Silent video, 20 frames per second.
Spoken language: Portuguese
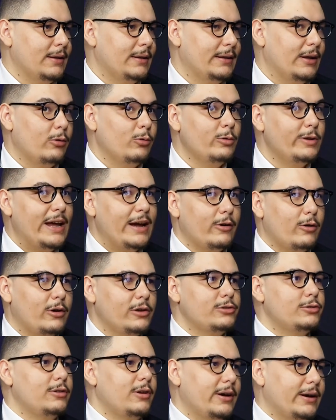não o
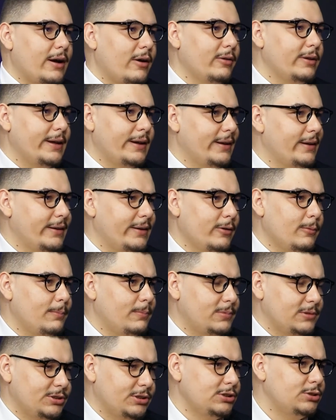negócio local dela, né?
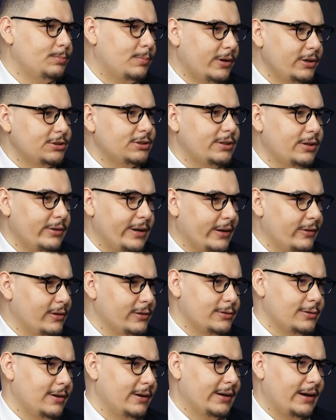A gente pode ter um
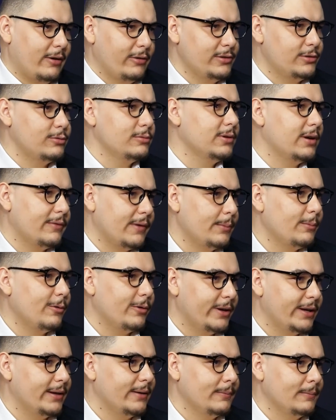negócio local, isso nunca vai
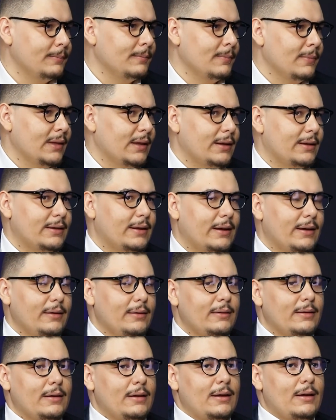morrer, é. né?
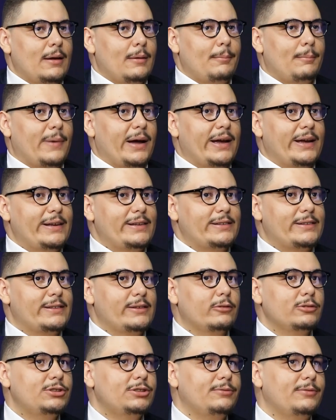Mas
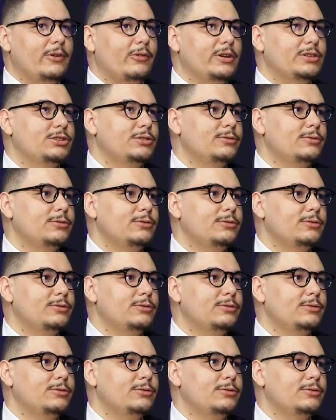não tiver uma